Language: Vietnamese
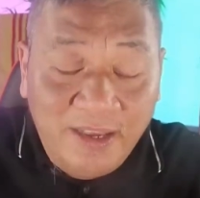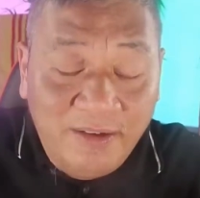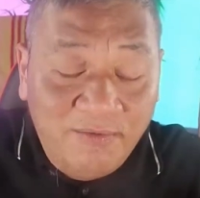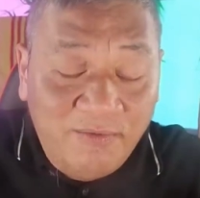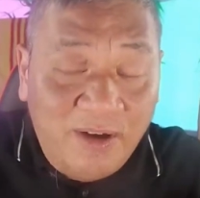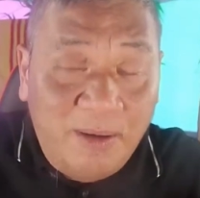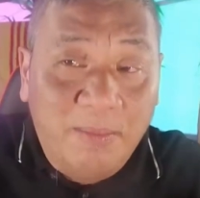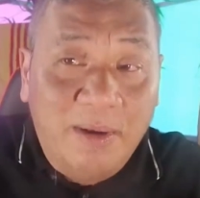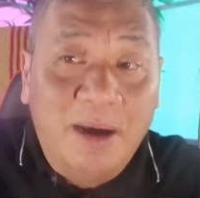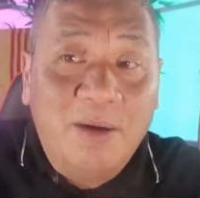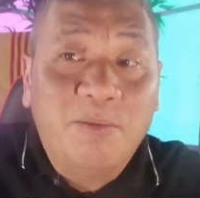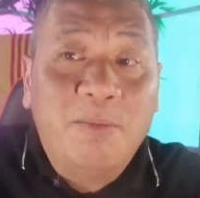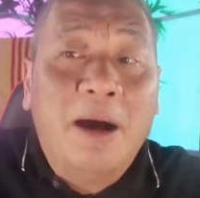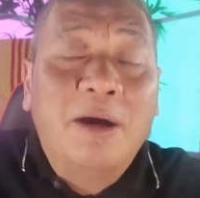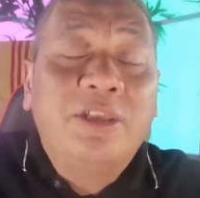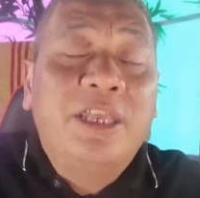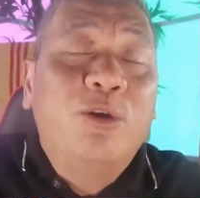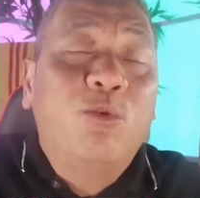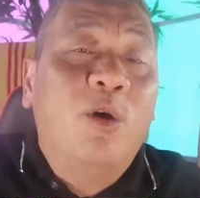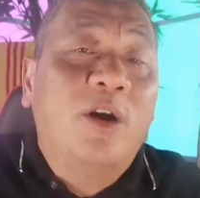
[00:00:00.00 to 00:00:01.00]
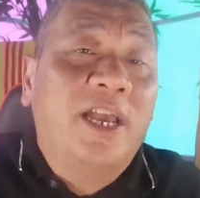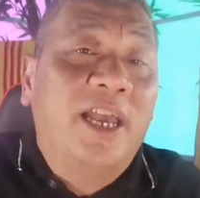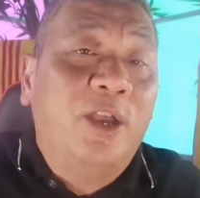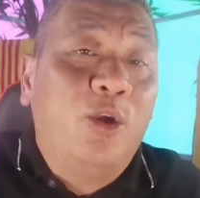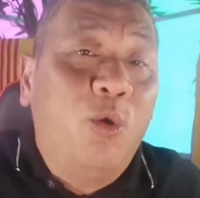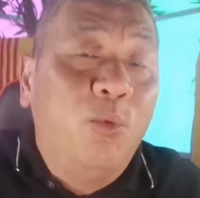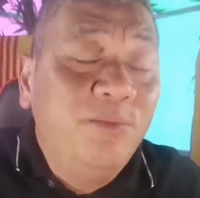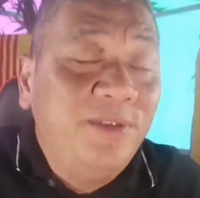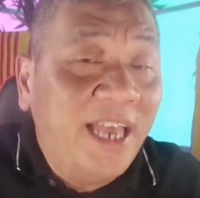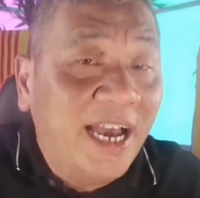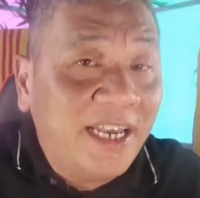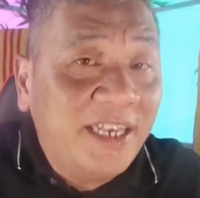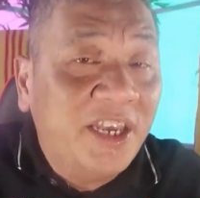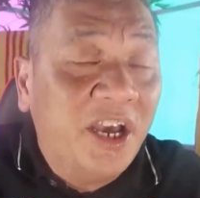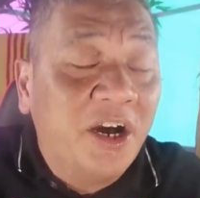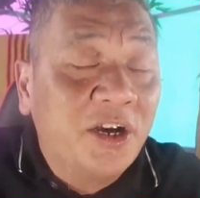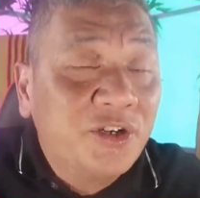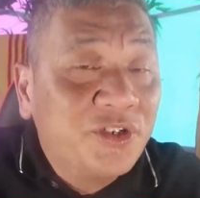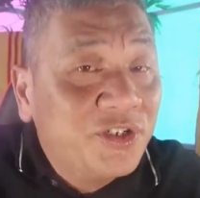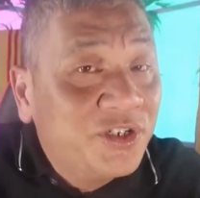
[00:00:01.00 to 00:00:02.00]
và báo báo chí của Hoa Kỳ cũng nhắc
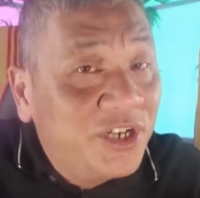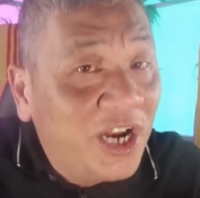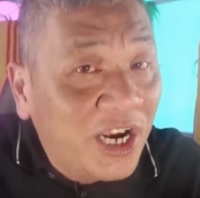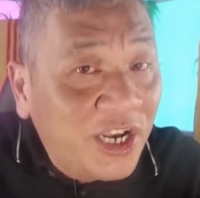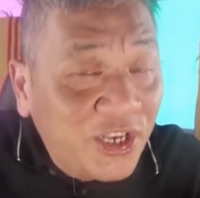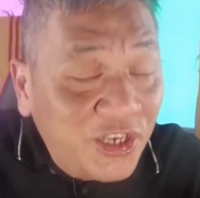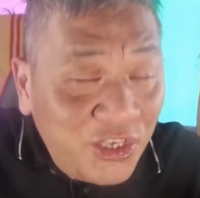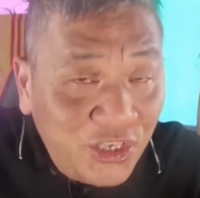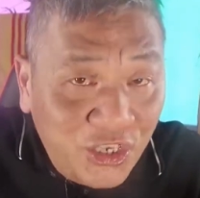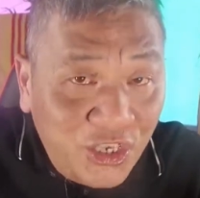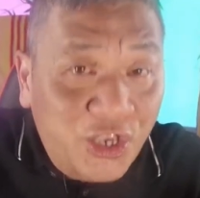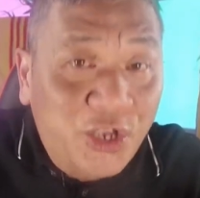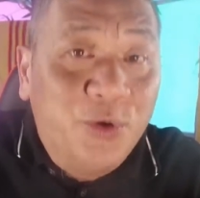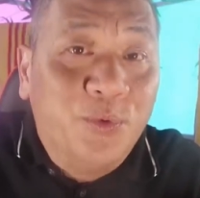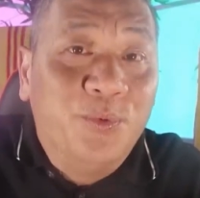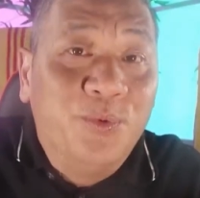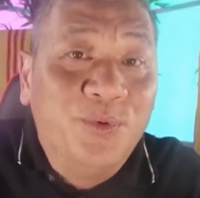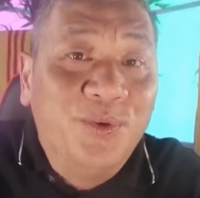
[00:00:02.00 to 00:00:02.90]
nhở rất nhiều